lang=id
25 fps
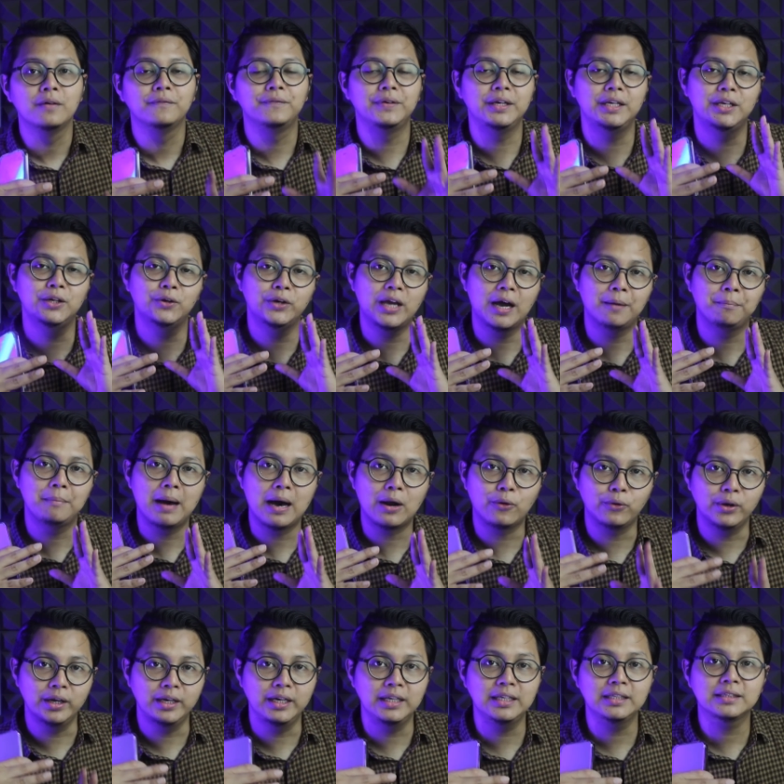video yang baru
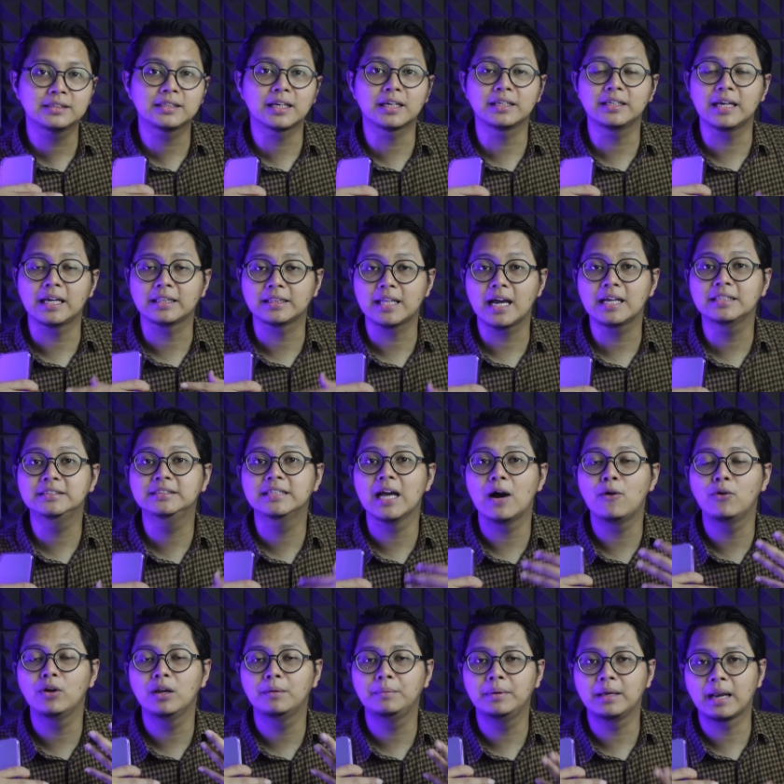ini ternyata jauh
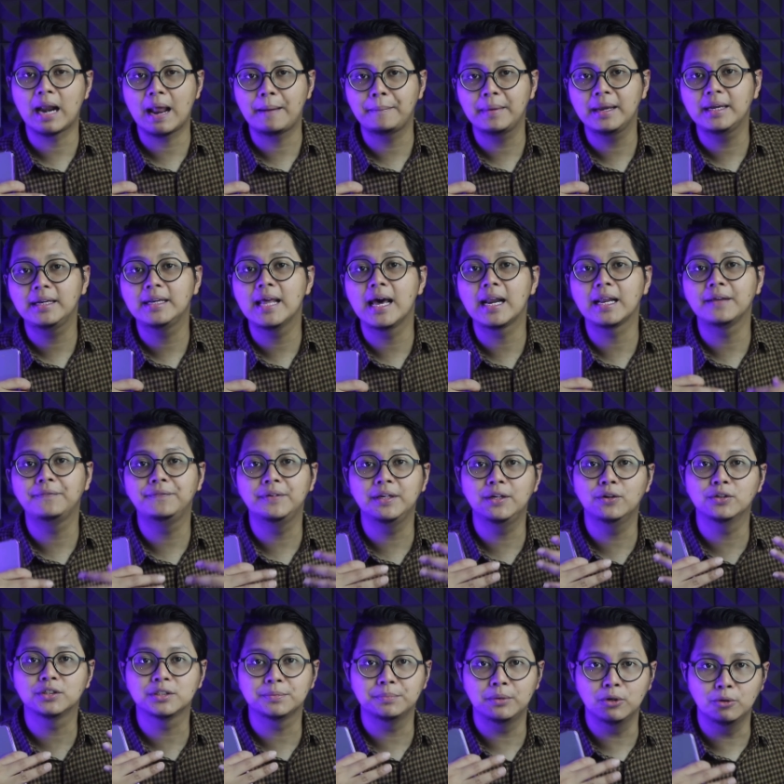lebih rame dari video
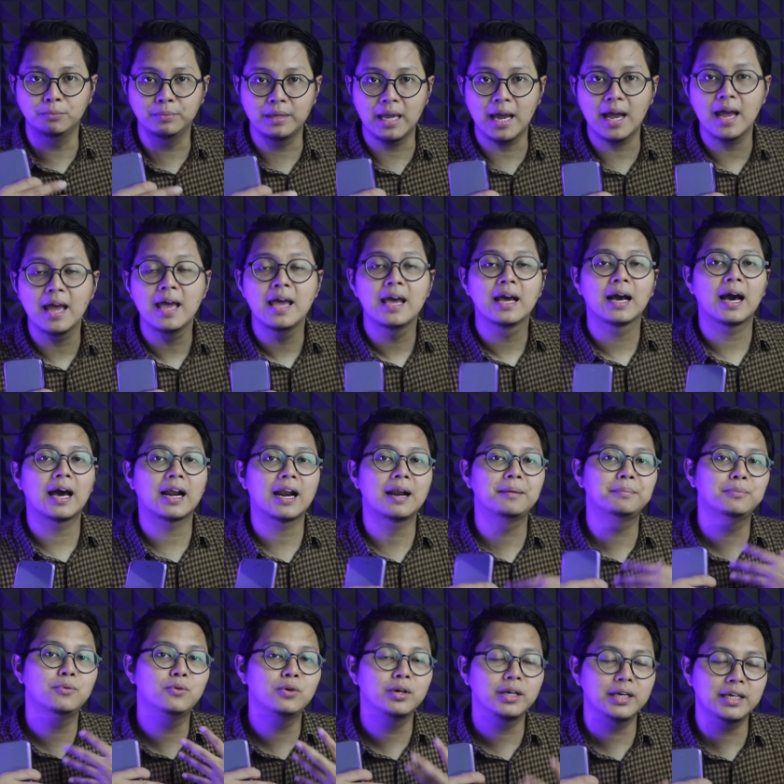sebelumnya karena
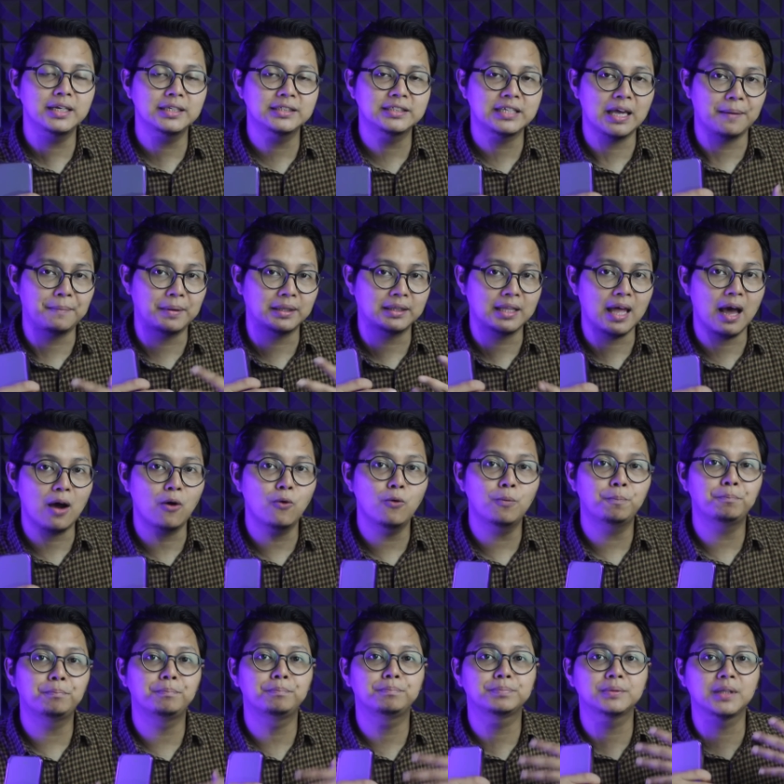mungkin siapa tahu
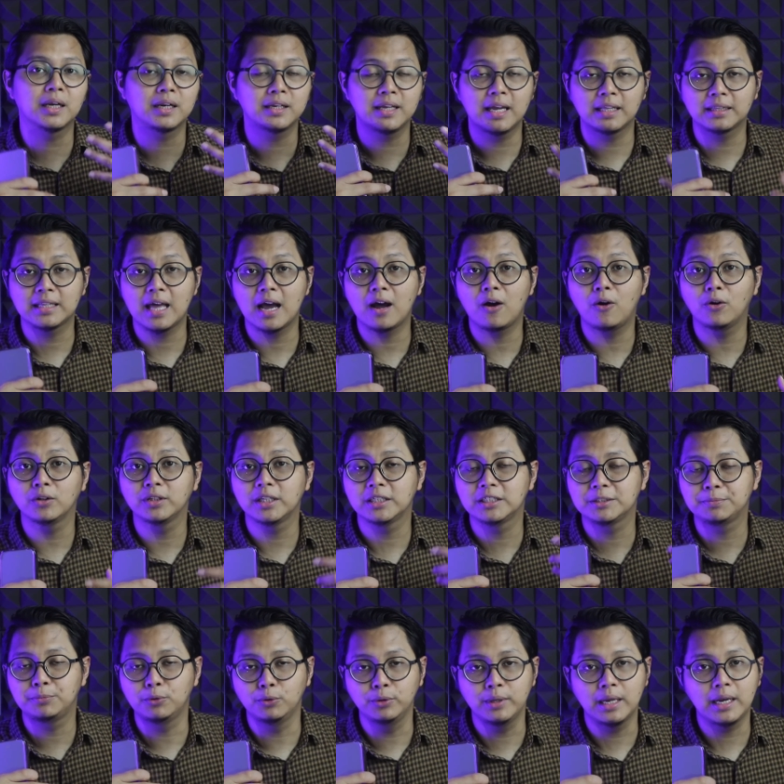ternyata konten
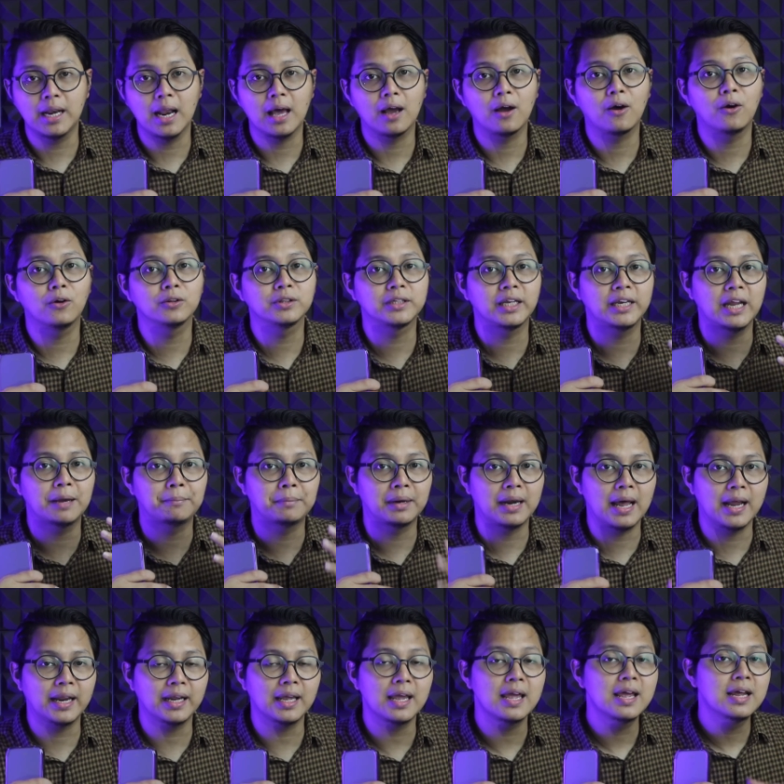sebelumnya adalah konten yang
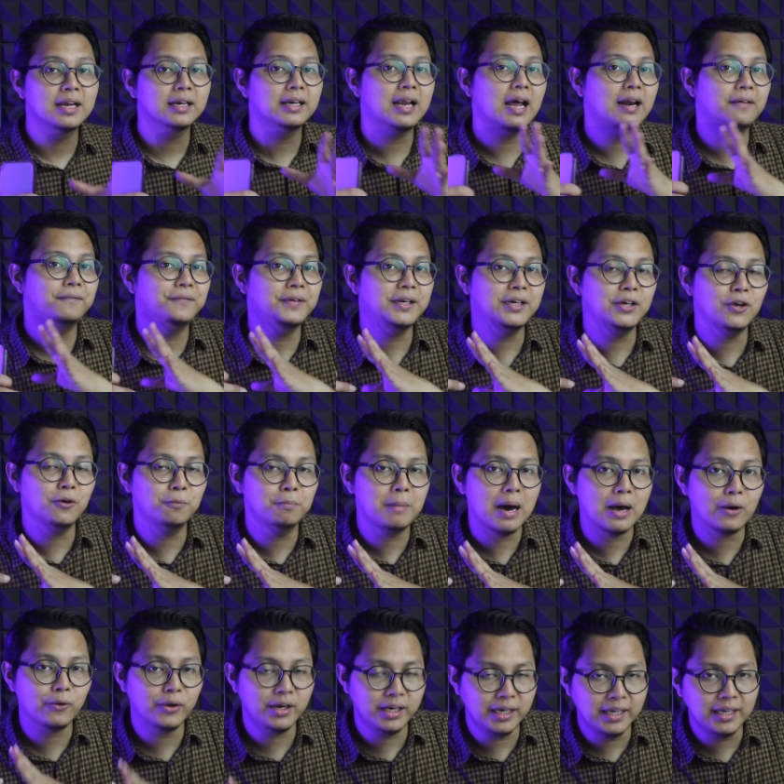menarik dan video
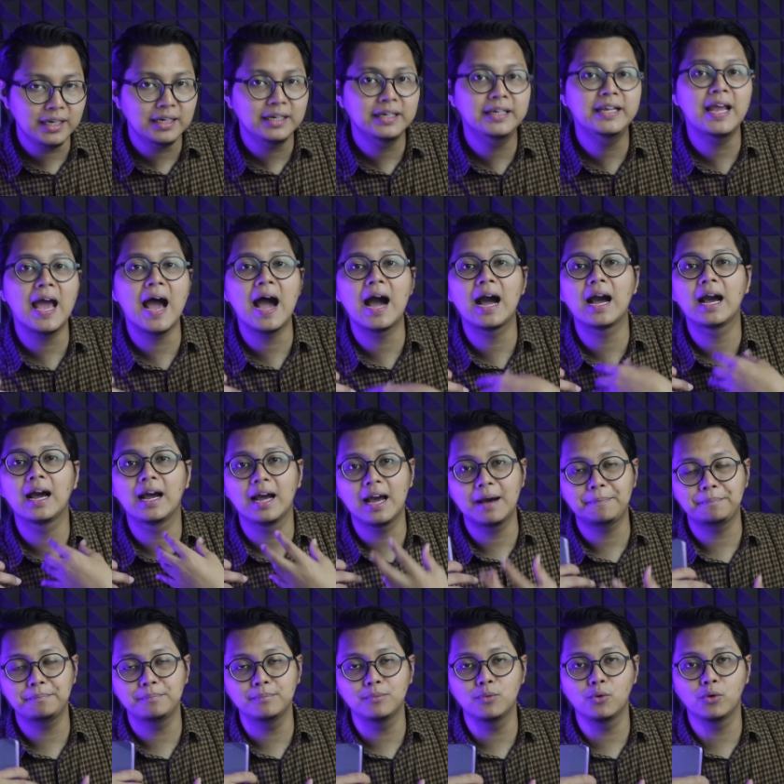baru ini
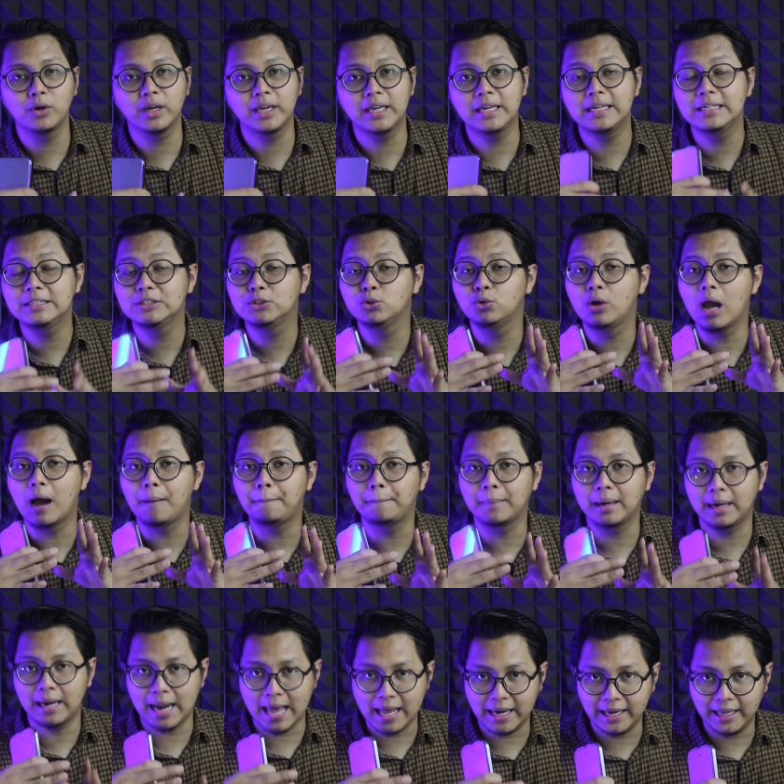dianggap mungkin juga
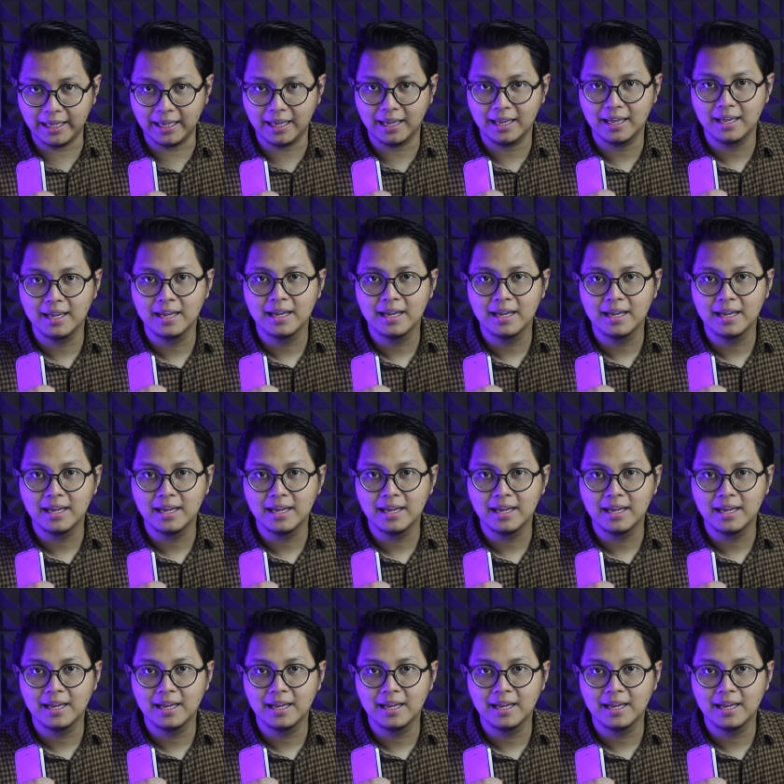menarik.